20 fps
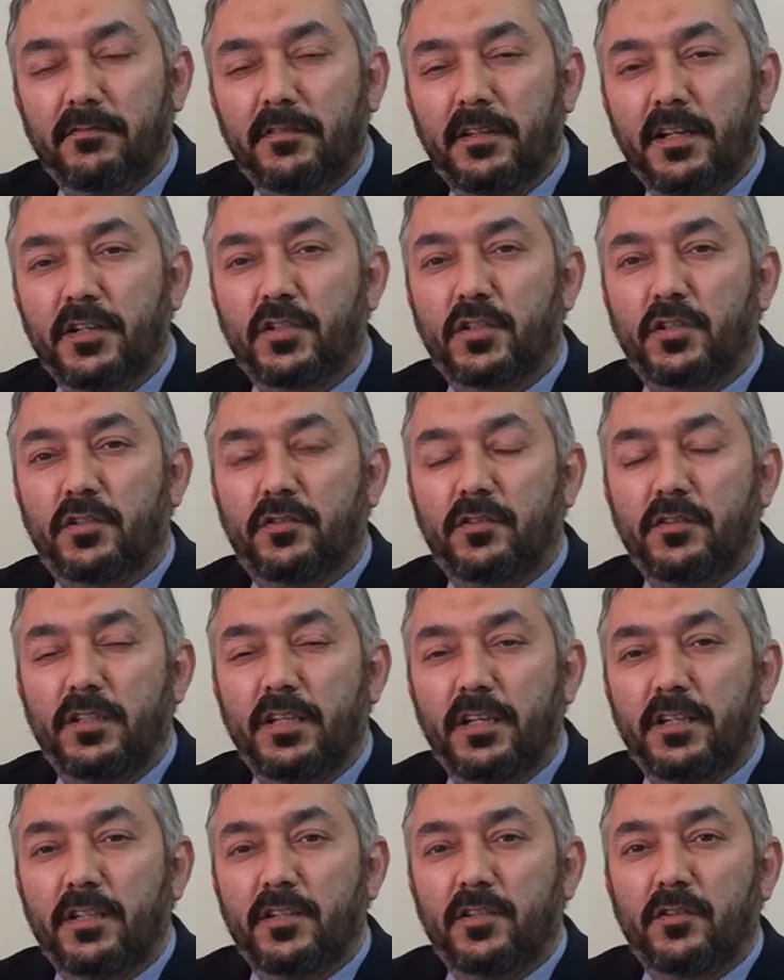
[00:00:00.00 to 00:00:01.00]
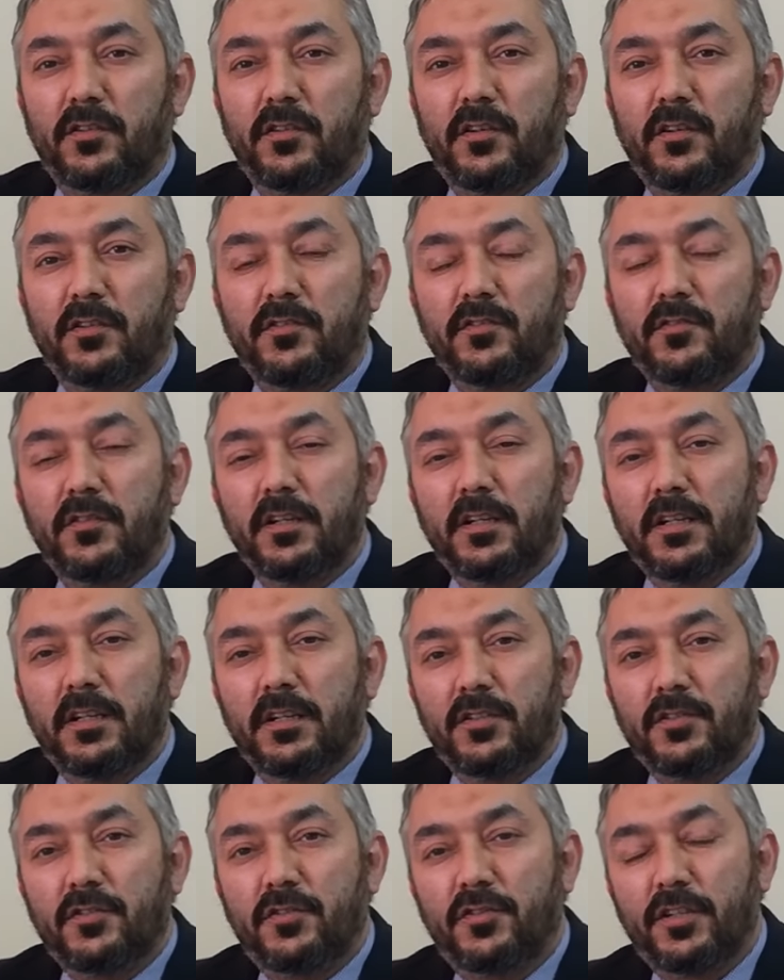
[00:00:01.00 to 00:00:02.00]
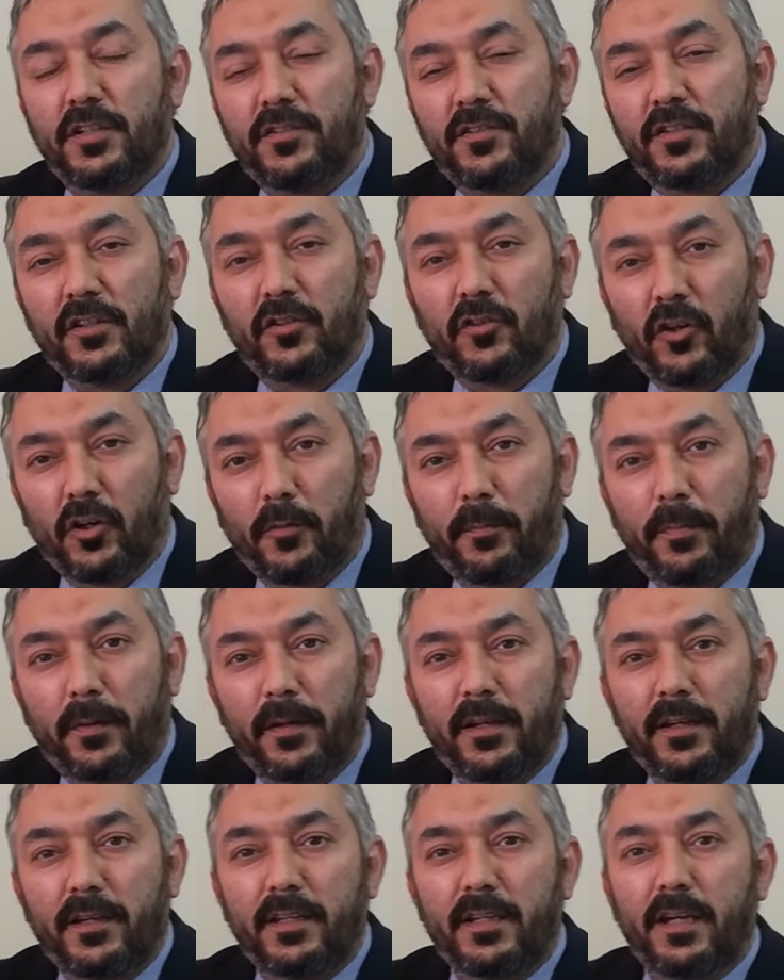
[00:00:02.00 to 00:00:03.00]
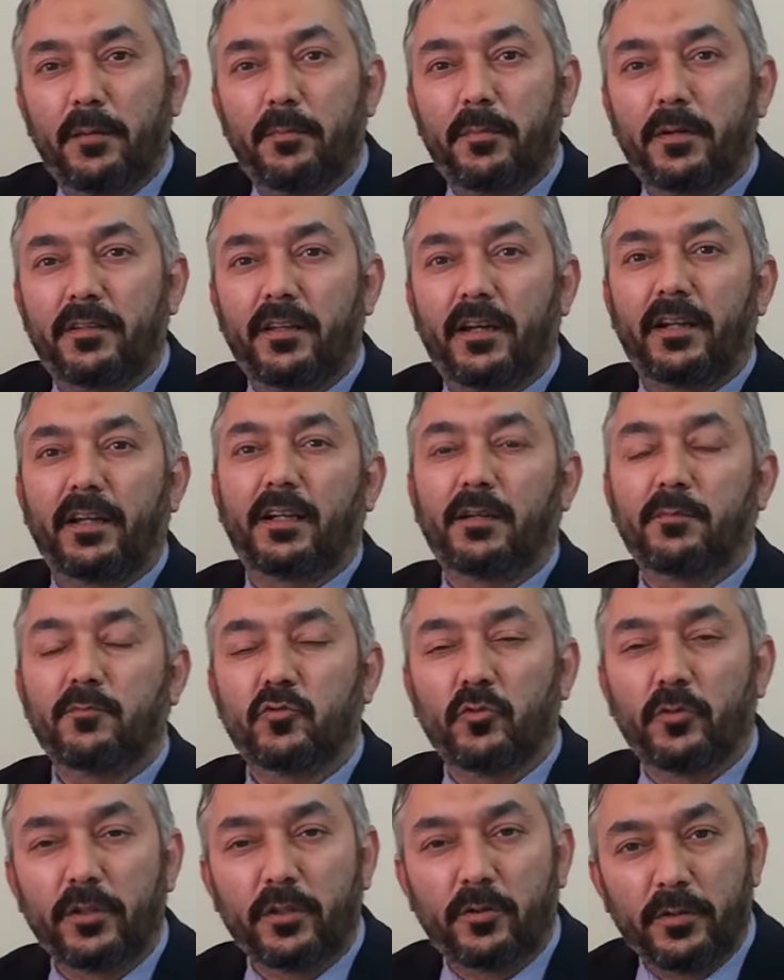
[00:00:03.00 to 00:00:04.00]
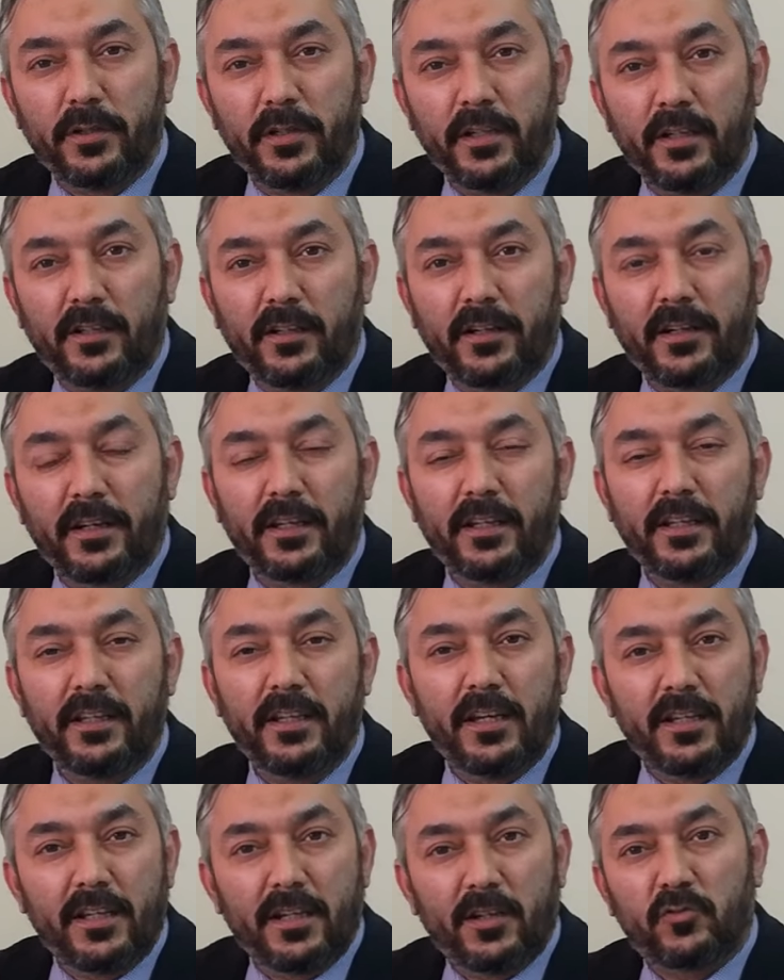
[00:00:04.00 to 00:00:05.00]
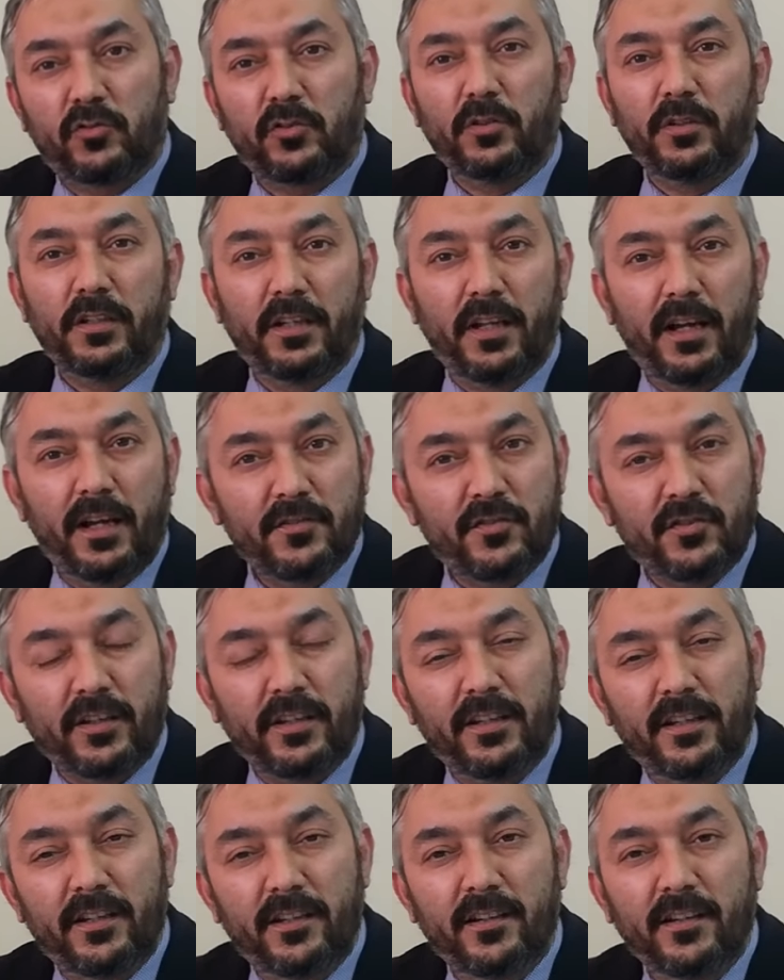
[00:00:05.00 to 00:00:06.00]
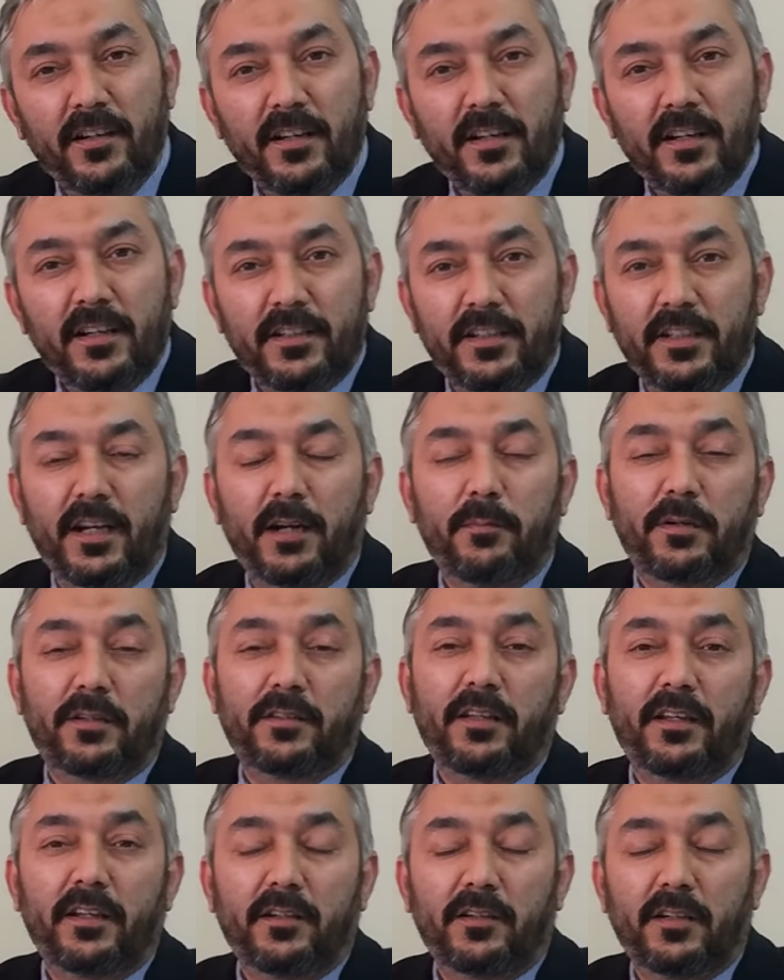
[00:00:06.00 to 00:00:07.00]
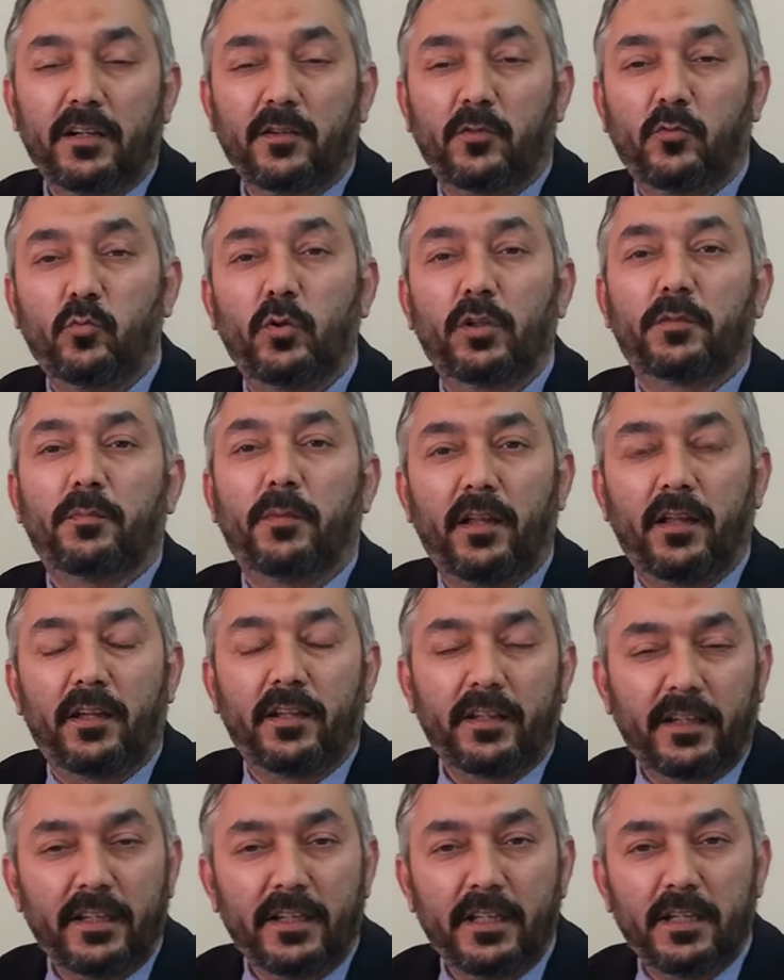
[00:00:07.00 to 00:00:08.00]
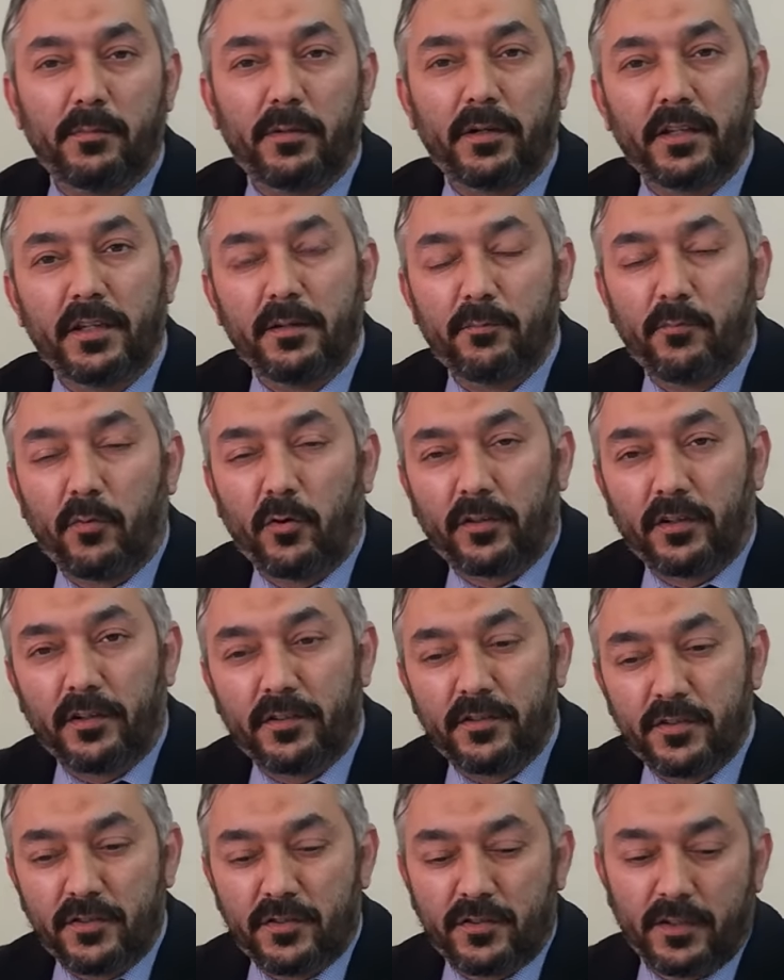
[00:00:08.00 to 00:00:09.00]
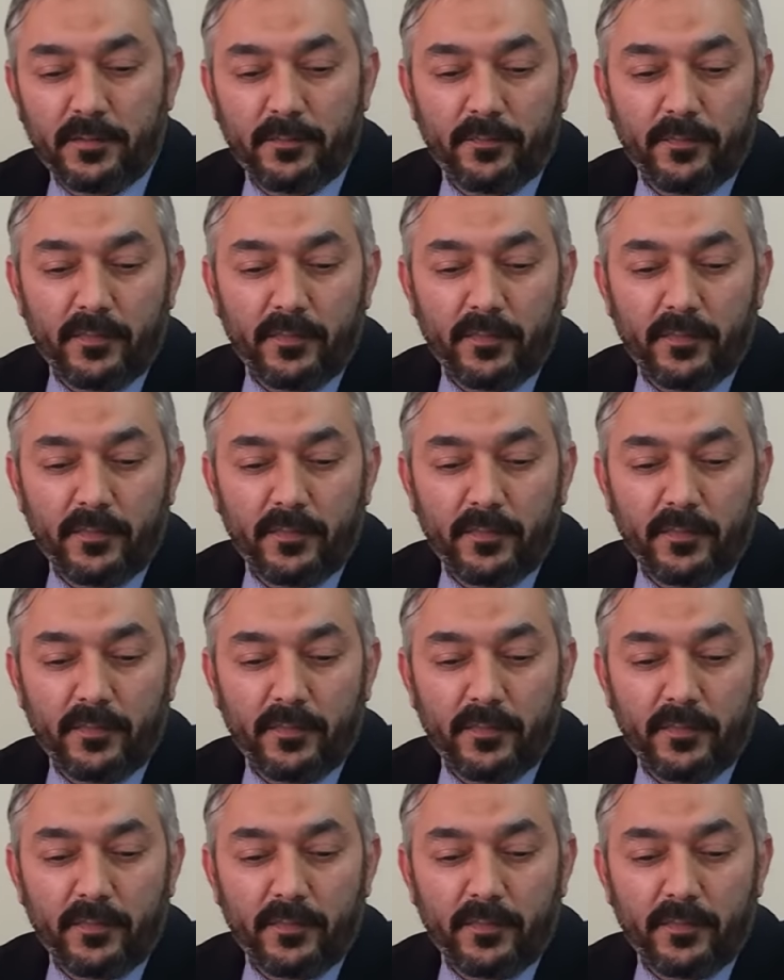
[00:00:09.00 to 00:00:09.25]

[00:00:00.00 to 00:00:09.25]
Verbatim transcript: इट्स ये जिनसी तौर पे या मर्दाना कमज़ोरी को डील करने के लिए या उसकी इलाज के लिए या मर्दाना क़वत बढ़ाने के लिए बड़ी इंपॉर्टेंट चीज़ है